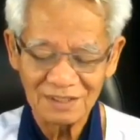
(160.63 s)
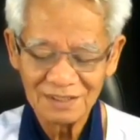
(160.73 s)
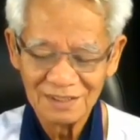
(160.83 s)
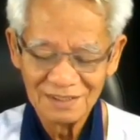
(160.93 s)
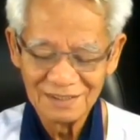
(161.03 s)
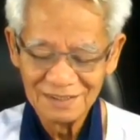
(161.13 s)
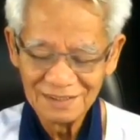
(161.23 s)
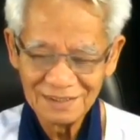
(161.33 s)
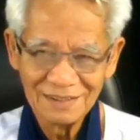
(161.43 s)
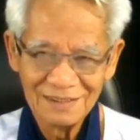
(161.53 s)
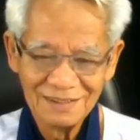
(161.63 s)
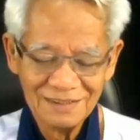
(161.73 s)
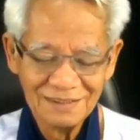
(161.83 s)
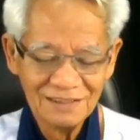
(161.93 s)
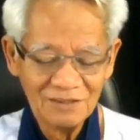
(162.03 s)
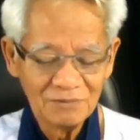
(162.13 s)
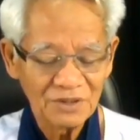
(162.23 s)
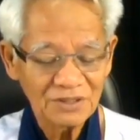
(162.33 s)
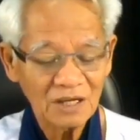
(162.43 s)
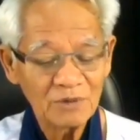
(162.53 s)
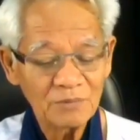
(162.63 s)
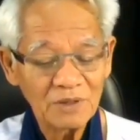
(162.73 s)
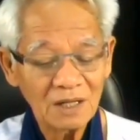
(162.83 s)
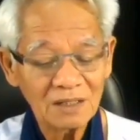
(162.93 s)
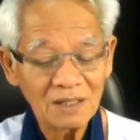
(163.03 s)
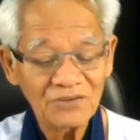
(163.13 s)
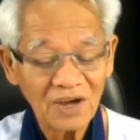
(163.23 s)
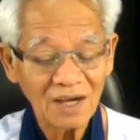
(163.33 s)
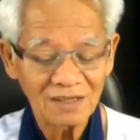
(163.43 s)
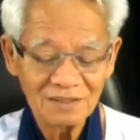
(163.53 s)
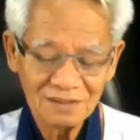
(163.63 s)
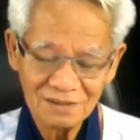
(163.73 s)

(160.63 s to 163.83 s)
นะ พระเจ้าไม่มีหน้าที่สร้าง